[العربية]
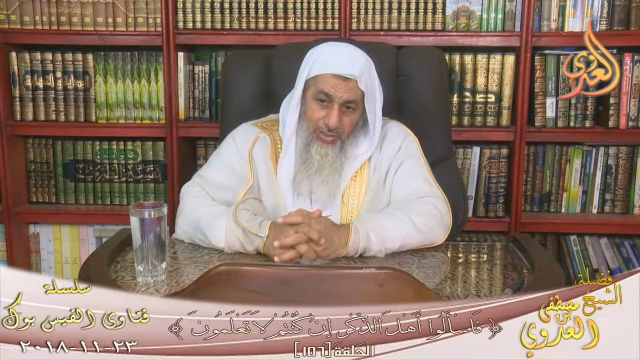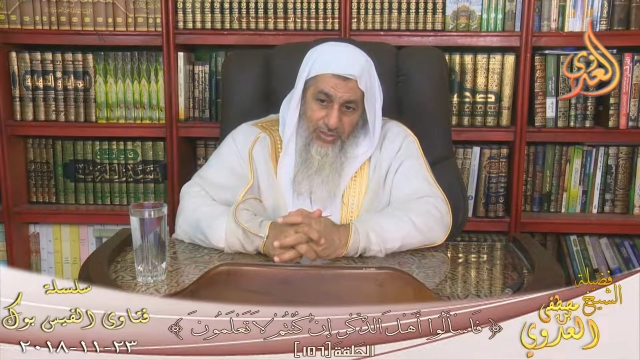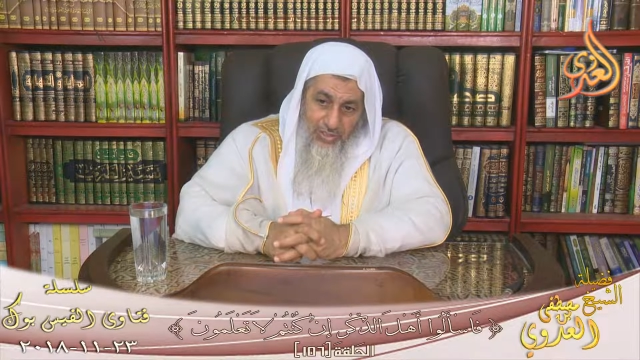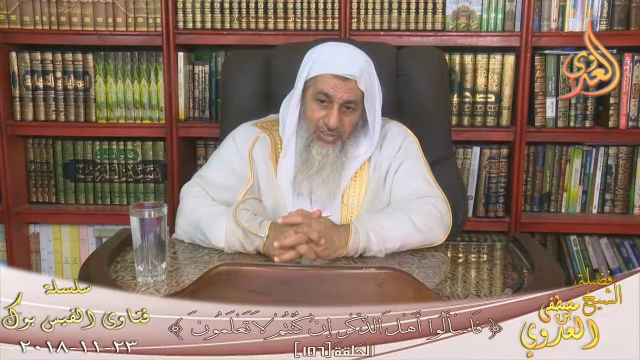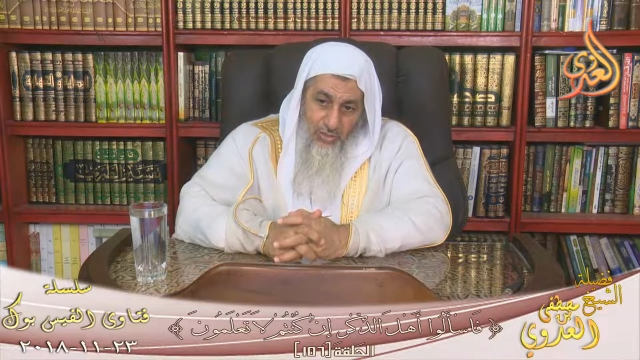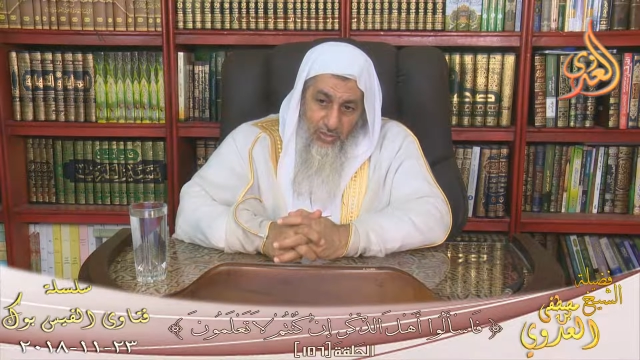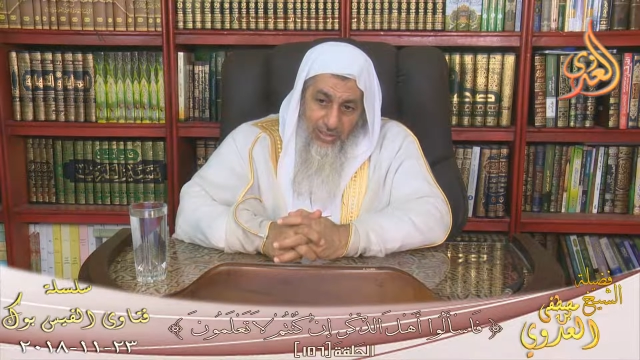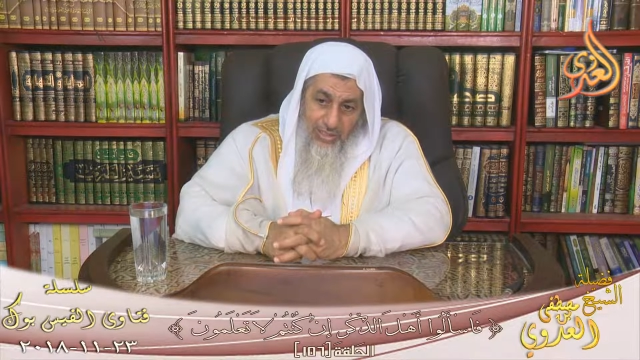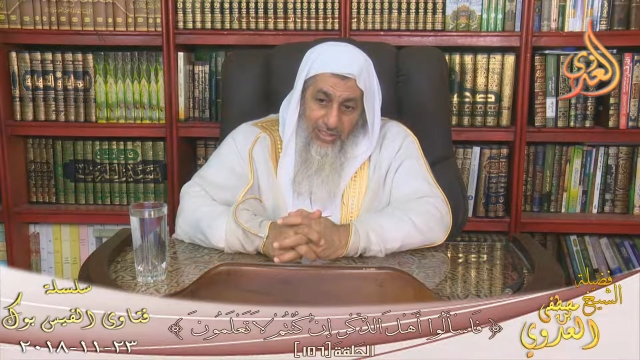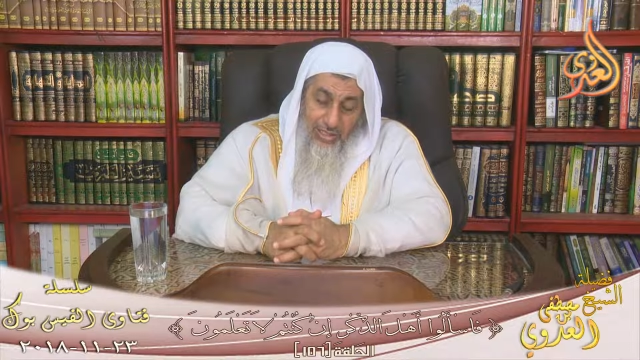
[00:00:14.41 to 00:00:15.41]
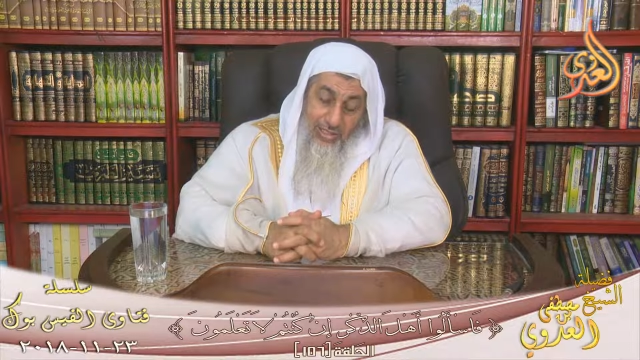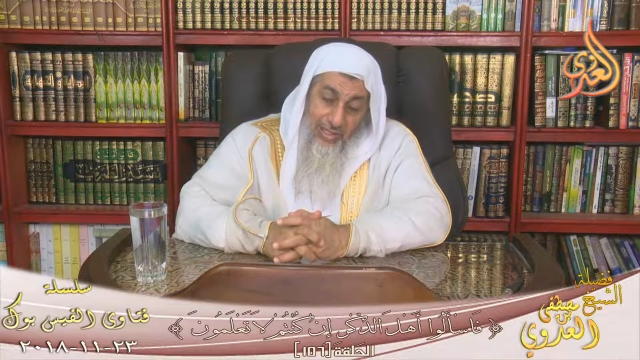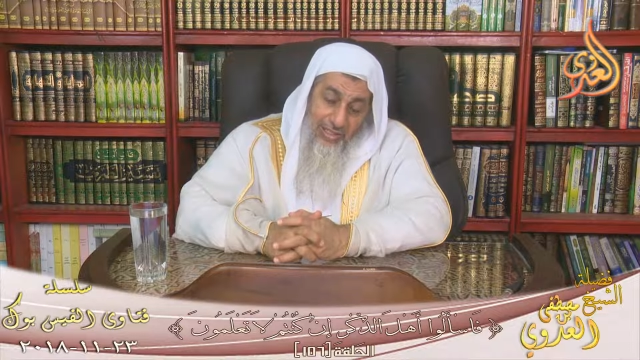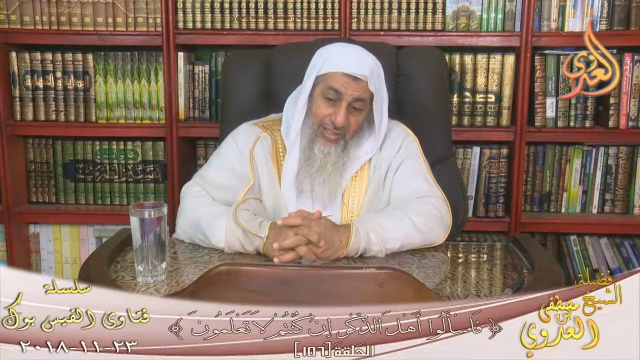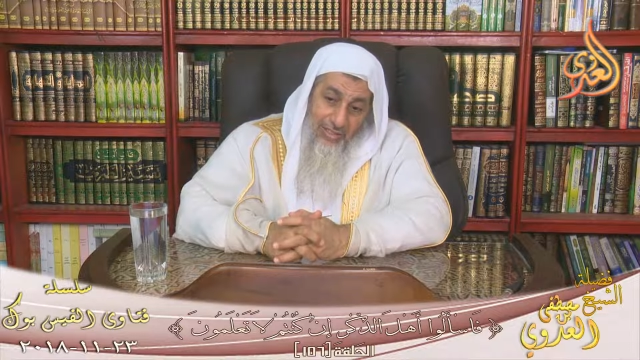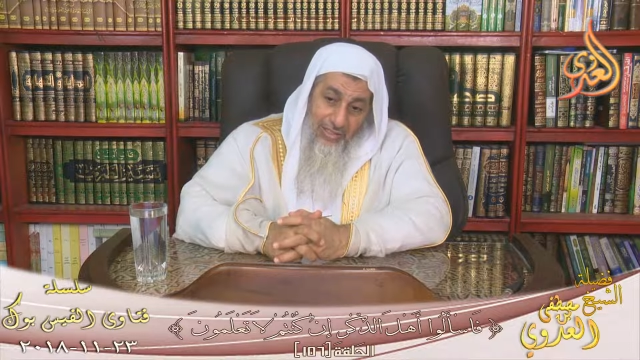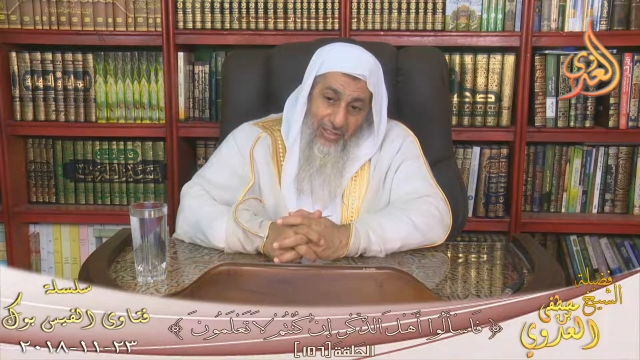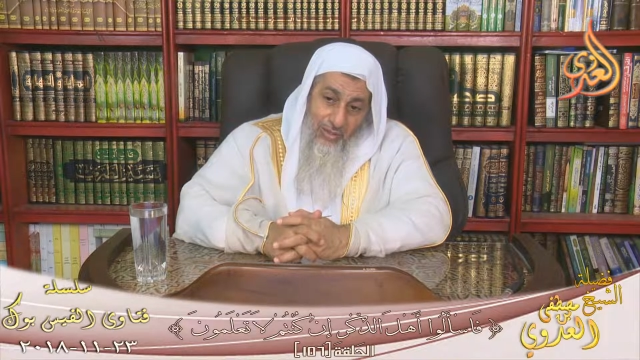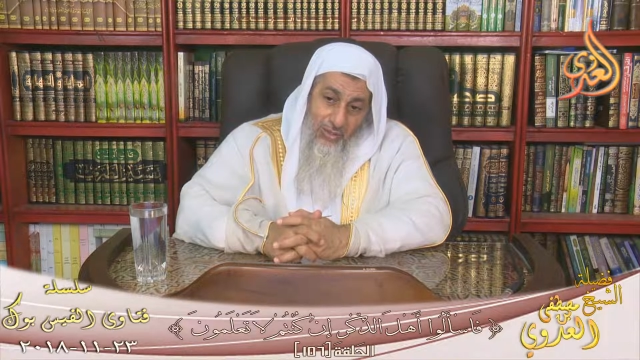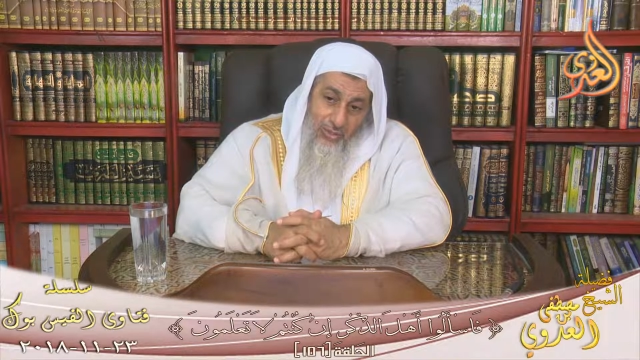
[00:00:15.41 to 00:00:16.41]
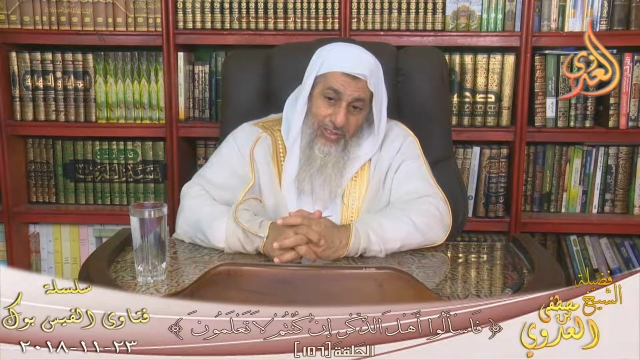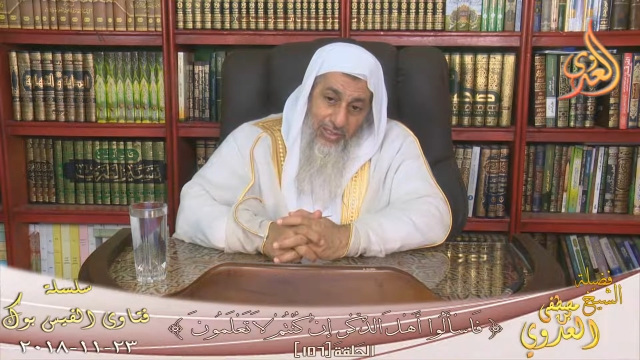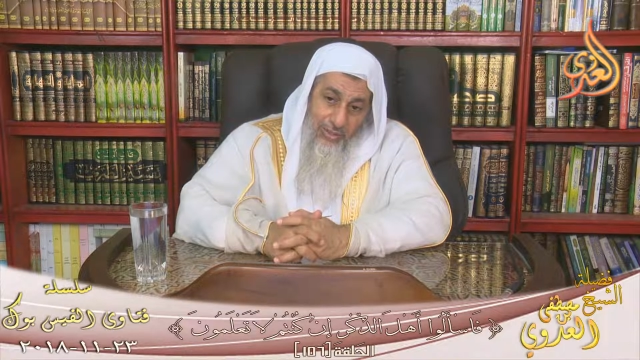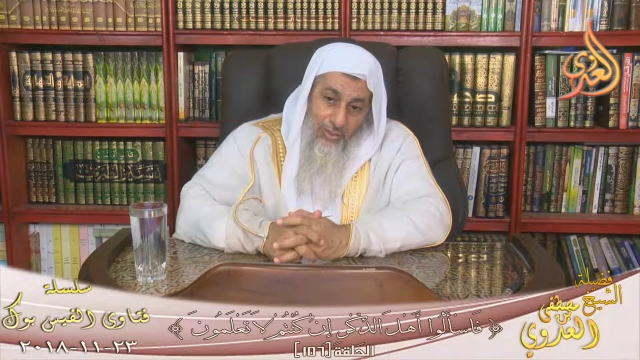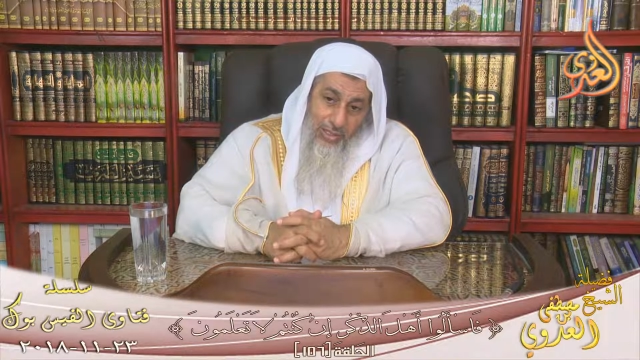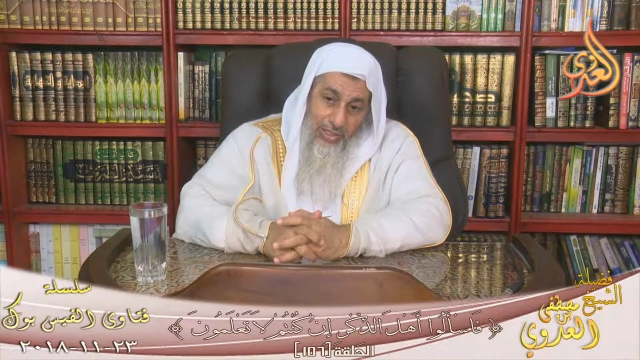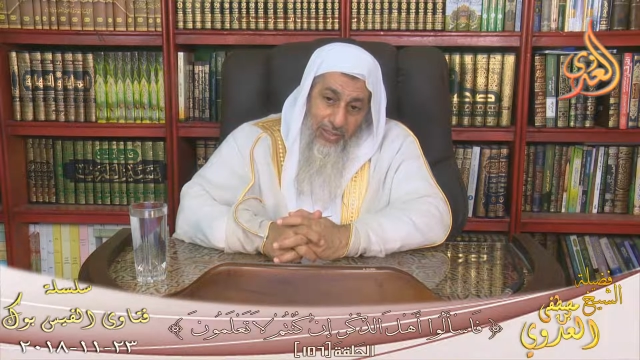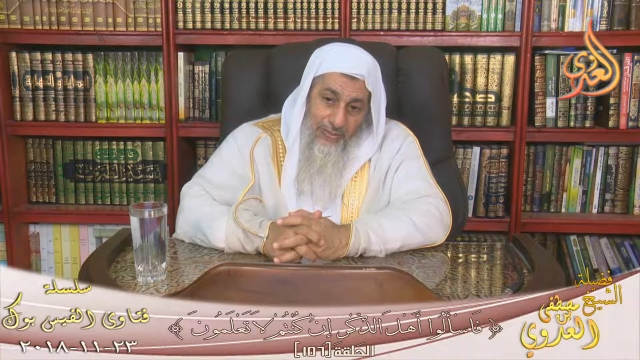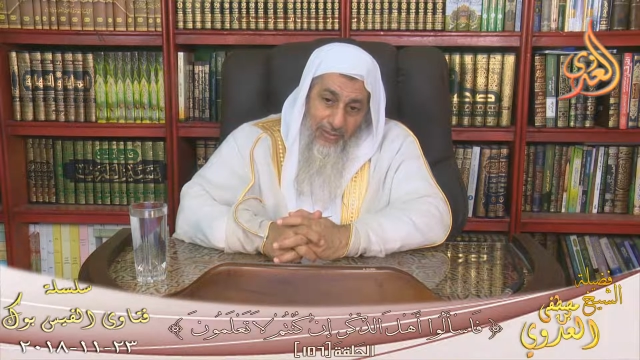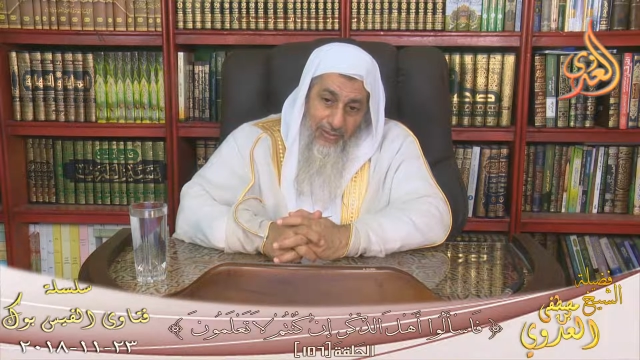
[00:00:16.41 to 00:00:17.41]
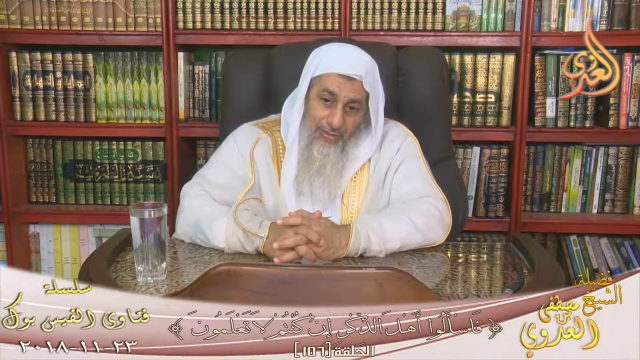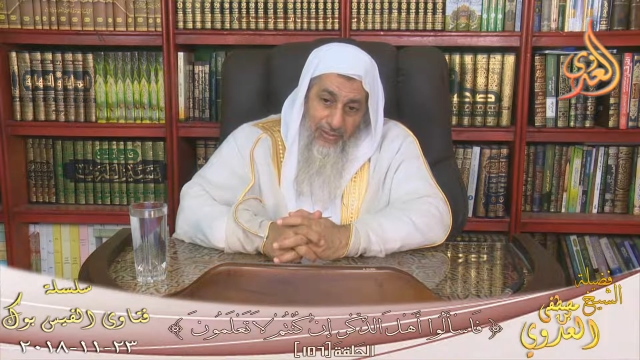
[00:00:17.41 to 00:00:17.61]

ينتصر للدليل لكن قد يكون الدليل ضعيفا